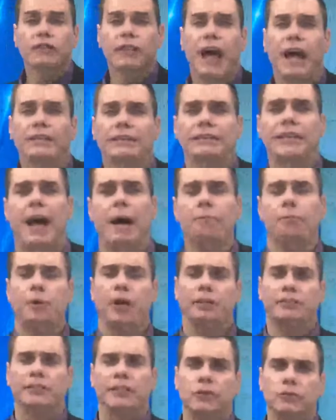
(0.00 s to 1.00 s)
Novidades da
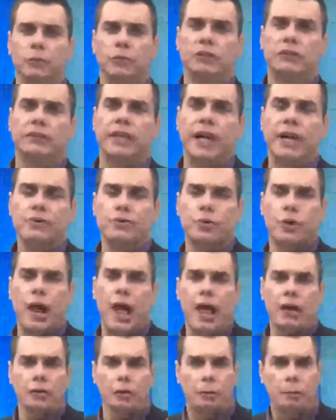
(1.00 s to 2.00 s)
apuração do incêndio
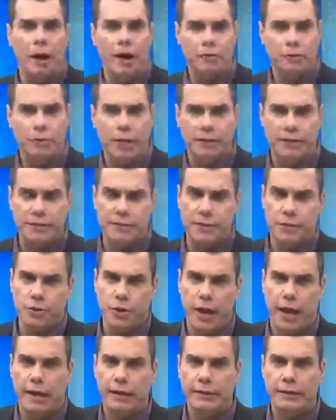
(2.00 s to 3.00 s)
lá no pátio da
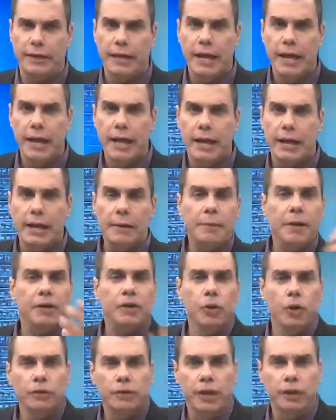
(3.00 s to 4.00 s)
TCGL.
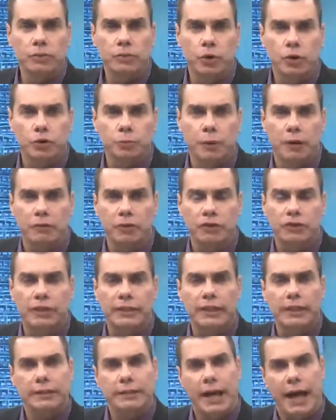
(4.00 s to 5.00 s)
Lembra que ontem eu trouxe para
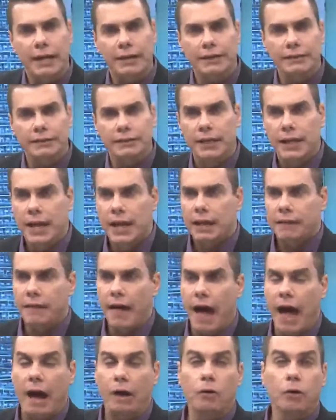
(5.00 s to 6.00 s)
você detalhes
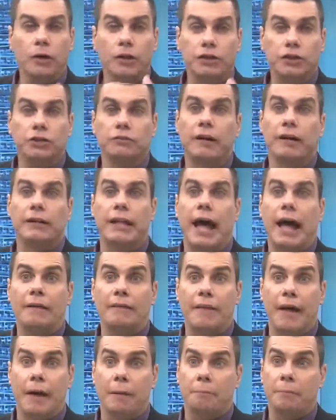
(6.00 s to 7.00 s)
da coletiva
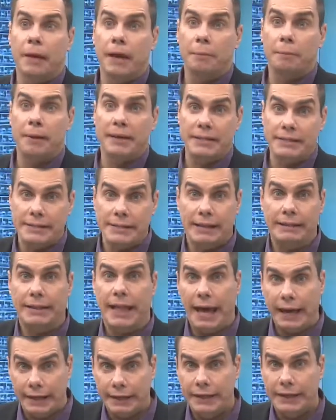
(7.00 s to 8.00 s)
dada pela perícia
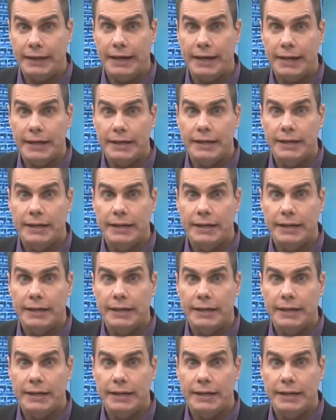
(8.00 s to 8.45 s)
técnica